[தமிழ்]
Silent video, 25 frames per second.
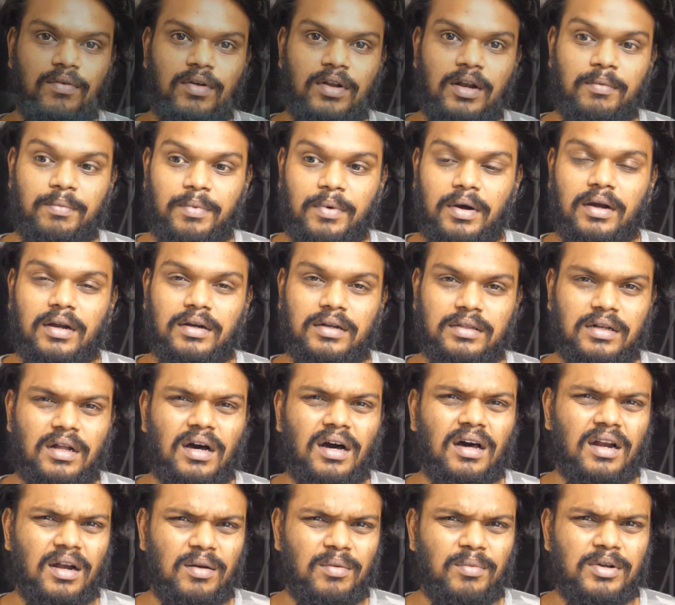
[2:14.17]
வர வேலை கிட்டத்தட்ட
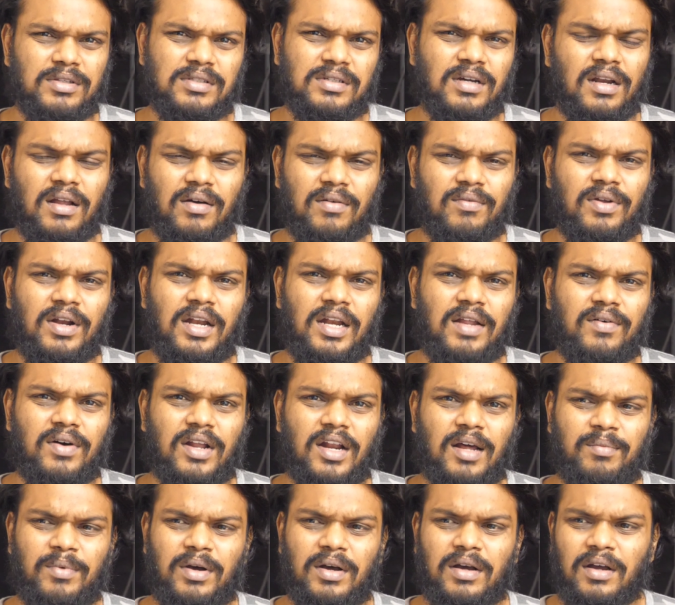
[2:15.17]
ஆறு ஏழு மாதங்களாக வெளியே
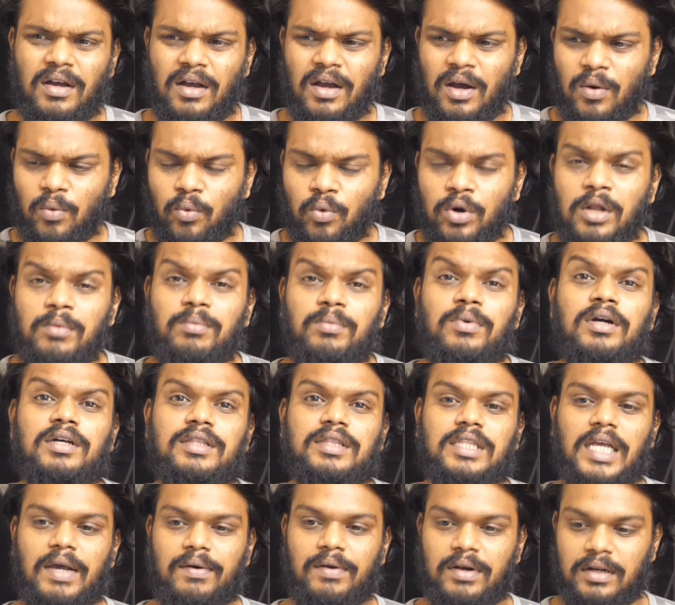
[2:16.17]
வராமல்
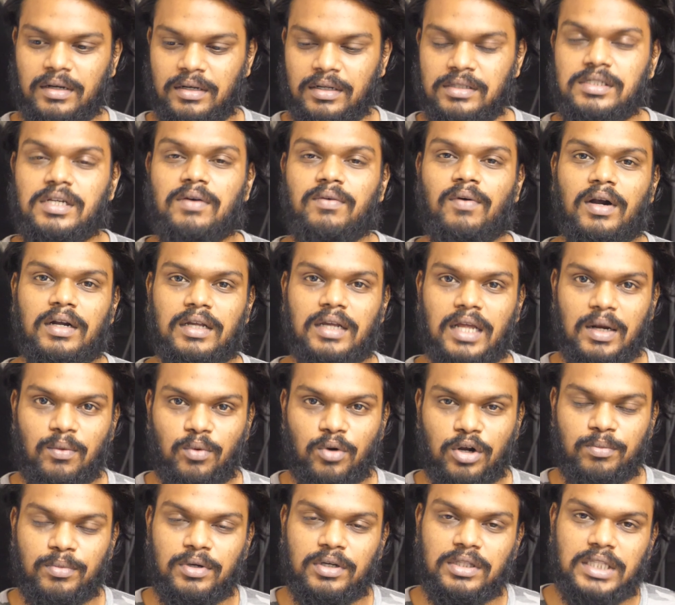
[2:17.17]
உடம்புக்கு தேவையான நிஜ வாழ்க்கையில்
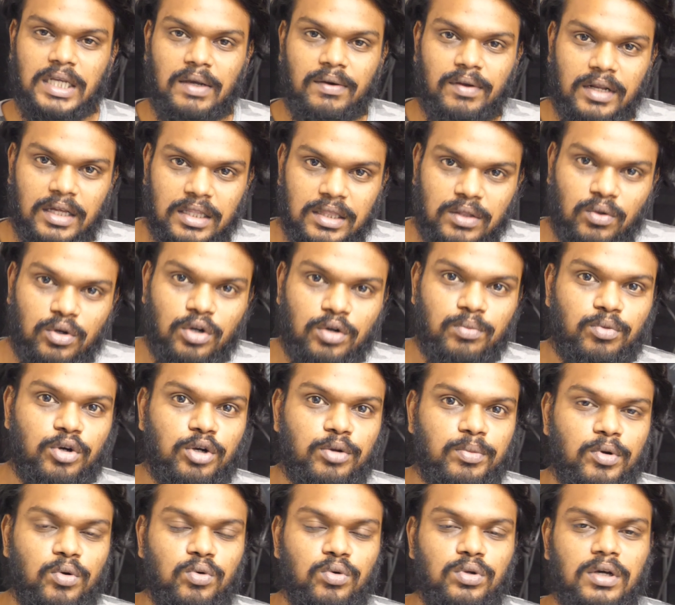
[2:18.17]
உடம்புக்கு தேவையான எந்த ஒரு
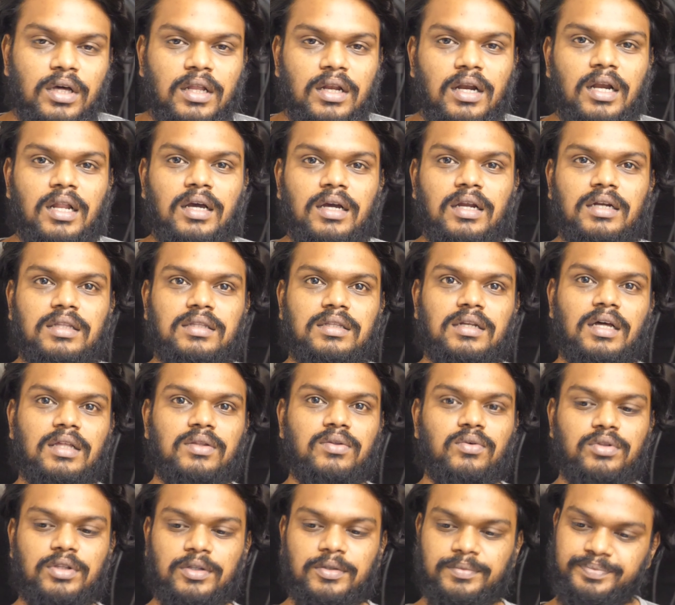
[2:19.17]
இன்புட்டுமே கொடுக்காதனால கிட்டத்தட்ட
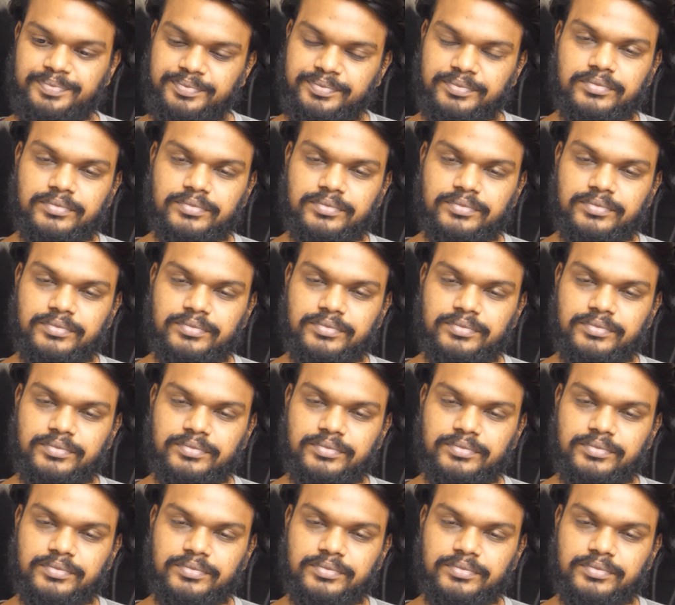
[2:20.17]
அது வந்து